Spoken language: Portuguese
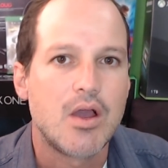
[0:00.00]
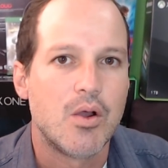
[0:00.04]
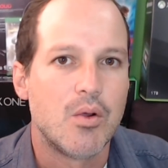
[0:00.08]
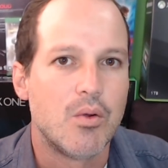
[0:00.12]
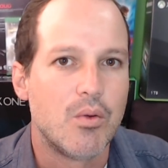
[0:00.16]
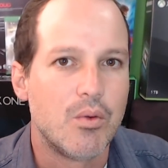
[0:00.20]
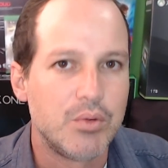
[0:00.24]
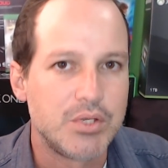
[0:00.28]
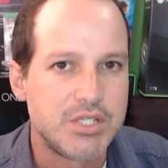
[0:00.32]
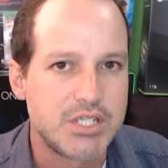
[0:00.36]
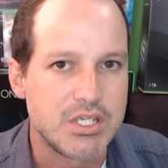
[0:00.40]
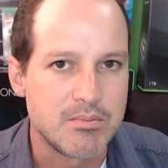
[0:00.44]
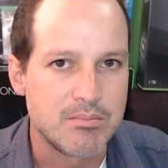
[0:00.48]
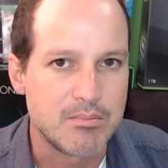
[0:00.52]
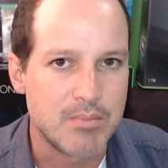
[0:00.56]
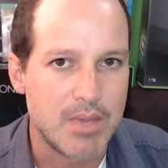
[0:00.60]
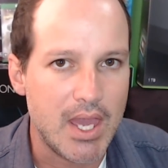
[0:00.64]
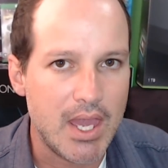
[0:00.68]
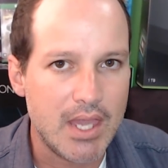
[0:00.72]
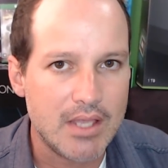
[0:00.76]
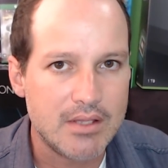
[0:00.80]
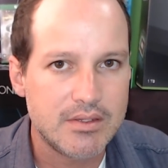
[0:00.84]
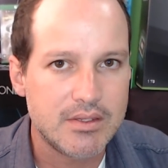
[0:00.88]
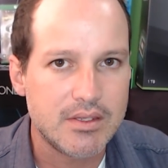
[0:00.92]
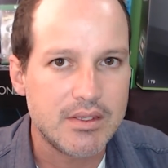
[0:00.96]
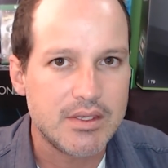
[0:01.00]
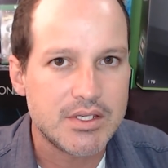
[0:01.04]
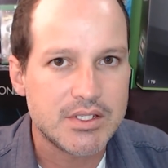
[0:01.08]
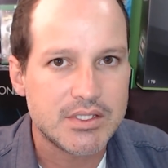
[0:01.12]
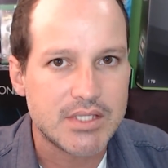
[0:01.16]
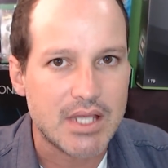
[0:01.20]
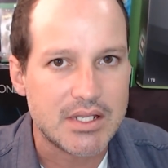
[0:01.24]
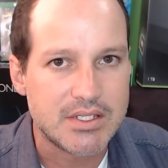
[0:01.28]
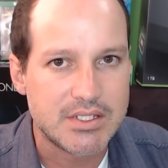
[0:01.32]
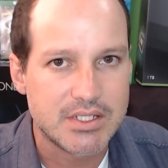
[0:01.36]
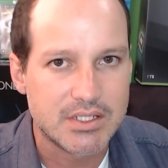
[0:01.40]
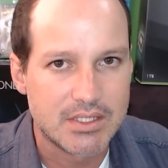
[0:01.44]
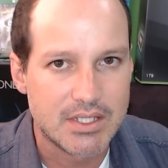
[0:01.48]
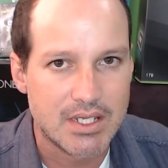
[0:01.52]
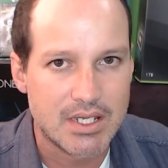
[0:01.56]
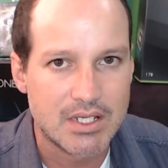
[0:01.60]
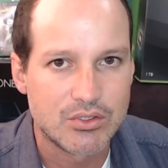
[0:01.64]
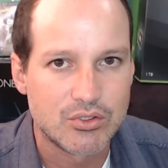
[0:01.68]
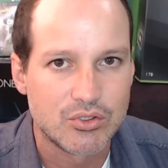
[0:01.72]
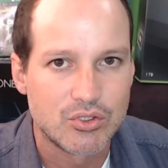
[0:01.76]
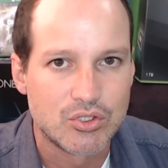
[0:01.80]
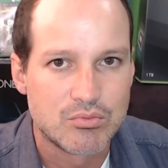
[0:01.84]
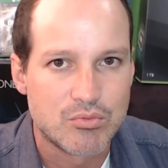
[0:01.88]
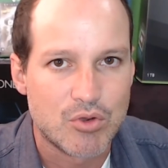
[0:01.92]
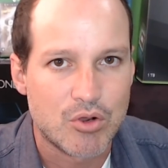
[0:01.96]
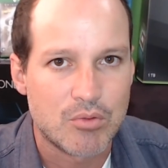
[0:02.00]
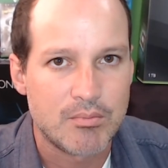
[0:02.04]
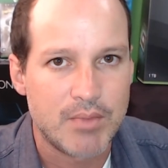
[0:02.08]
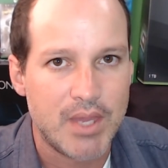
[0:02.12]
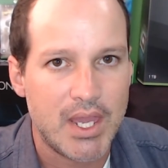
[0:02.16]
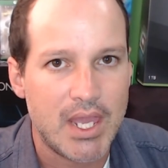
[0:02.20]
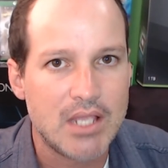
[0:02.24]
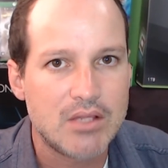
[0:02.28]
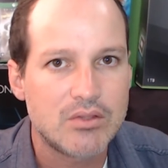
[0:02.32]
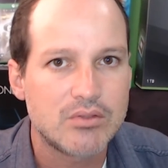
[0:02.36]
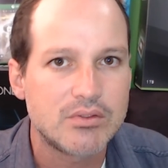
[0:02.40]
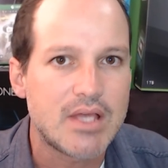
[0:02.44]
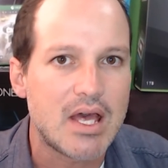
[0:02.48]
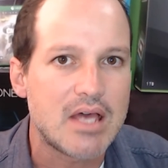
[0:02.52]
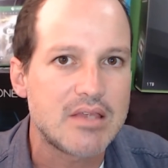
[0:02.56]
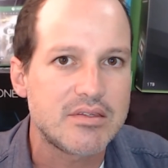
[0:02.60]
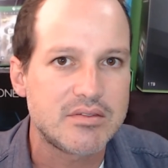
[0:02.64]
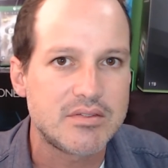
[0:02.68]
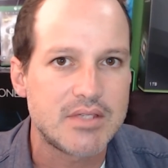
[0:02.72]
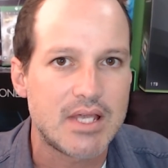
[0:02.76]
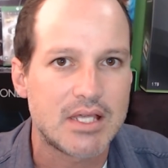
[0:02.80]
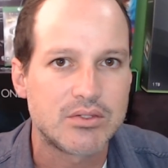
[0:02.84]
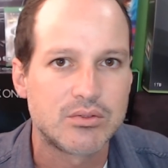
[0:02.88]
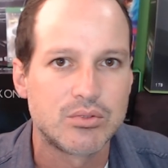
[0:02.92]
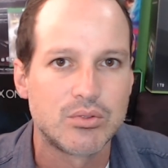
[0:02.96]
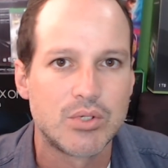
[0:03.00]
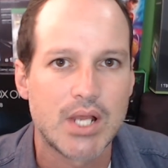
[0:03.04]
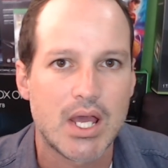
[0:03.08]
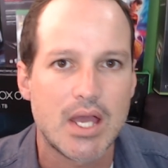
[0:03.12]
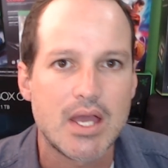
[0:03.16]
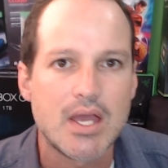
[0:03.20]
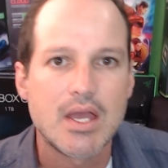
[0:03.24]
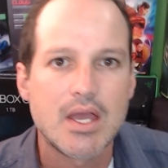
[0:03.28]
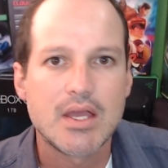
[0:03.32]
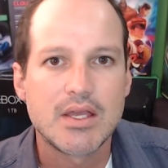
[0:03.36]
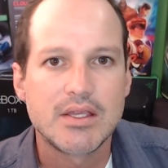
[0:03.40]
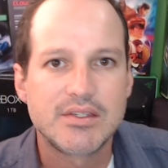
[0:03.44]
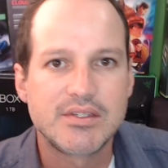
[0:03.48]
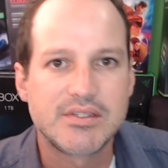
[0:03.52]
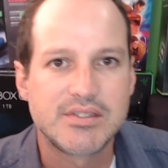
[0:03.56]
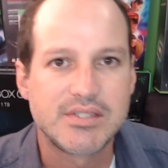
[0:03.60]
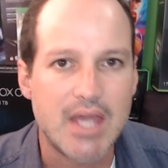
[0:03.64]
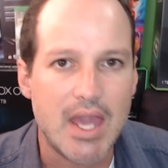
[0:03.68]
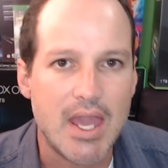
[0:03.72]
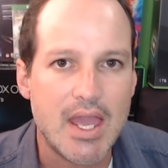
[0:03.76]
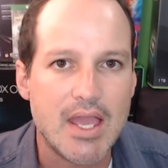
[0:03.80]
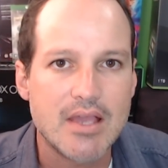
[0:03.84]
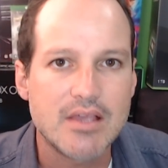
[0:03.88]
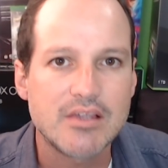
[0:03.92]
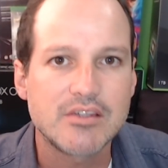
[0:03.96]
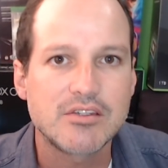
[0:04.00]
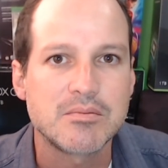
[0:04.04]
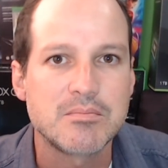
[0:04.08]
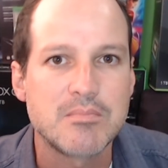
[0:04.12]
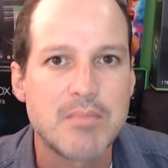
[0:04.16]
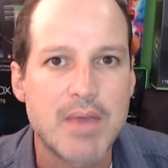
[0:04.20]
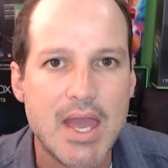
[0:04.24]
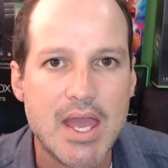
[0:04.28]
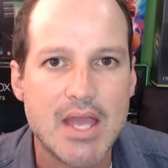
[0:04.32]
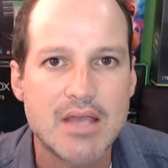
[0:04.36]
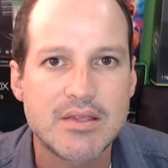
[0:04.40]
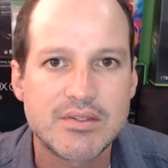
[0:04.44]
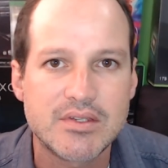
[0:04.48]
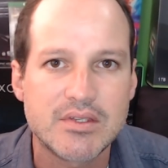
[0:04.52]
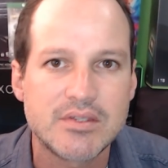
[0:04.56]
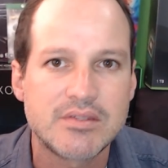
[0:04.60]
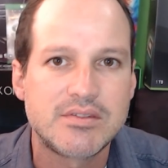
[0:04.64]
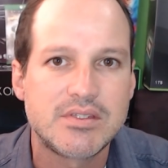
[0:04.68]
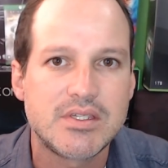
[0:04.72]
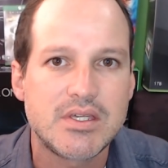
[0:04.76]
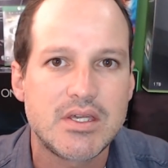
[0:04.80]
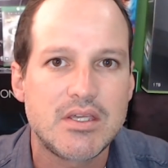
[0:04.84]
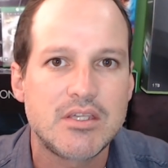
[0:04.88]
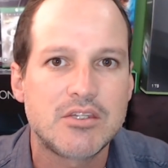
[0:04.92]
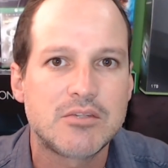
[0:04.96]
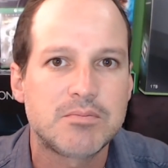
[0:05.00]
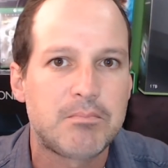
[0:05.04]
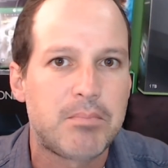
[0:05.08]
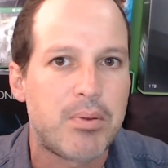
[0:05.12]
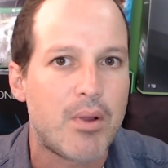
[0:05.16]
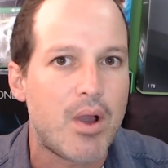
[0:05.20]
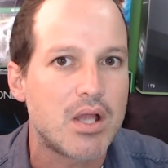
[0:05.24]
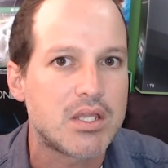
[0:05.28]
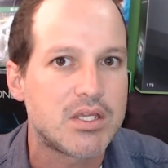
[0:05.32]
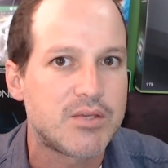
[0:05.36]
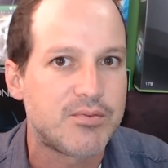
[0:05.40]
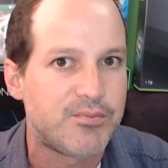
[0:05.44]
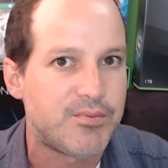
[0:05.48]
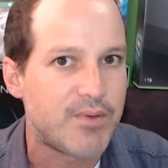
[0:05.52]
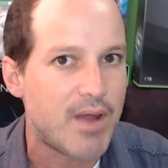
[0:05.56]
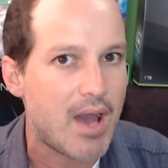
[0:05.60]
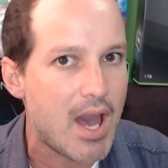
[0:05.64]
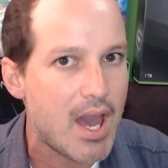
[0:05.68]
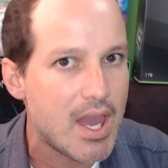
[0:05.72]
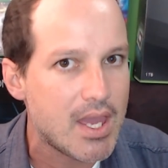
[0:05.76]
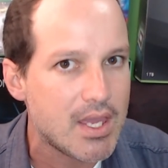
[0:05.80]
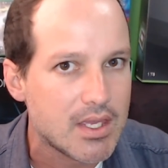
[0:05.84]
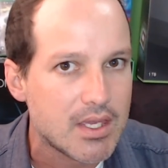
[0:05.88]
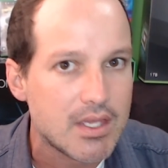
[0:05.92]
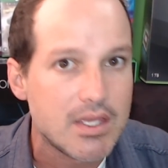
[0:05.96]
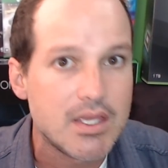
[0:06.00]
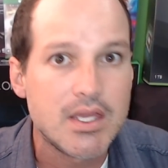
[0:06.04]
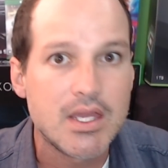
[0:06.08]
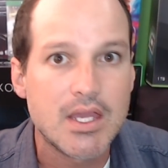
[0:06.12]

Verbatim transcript: O Ultimate está te dando no momento da assinatura seis meses de Spotify.